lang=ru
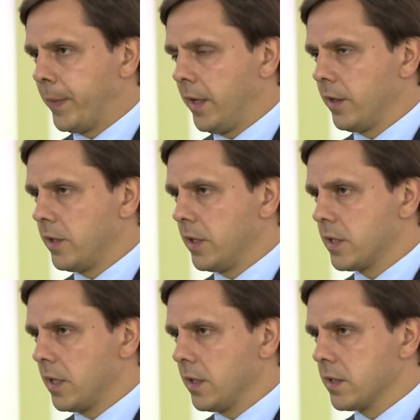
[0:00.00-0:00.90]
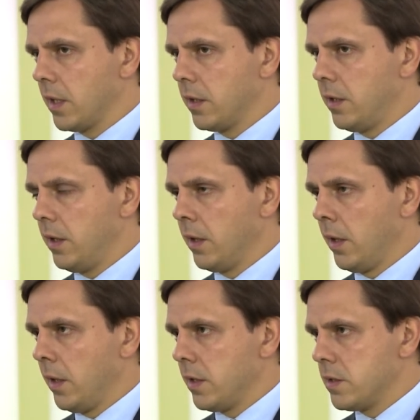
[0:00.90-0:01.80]
Это детские сады.
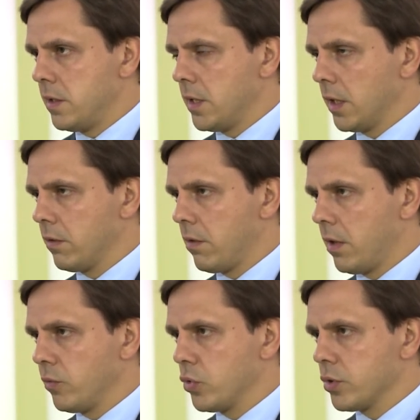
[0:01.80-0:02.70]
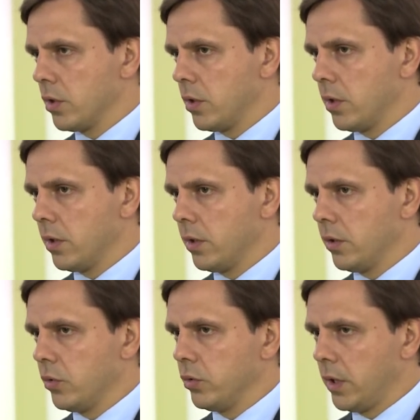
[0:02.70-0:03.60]
С 10 августа
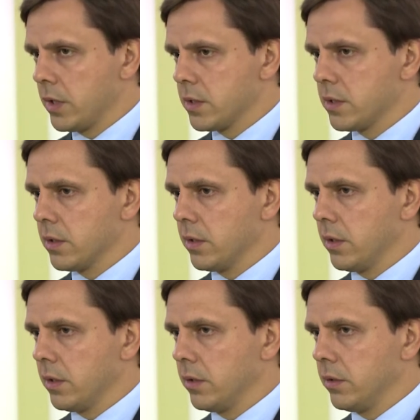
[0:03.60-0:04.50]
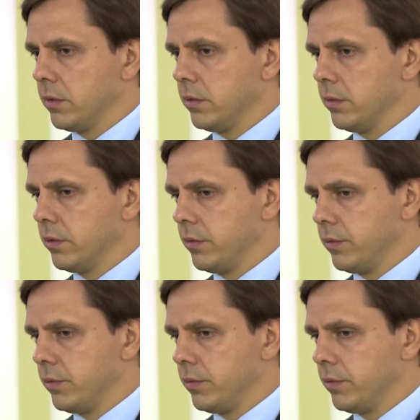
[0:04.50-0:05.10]
э, у нас э,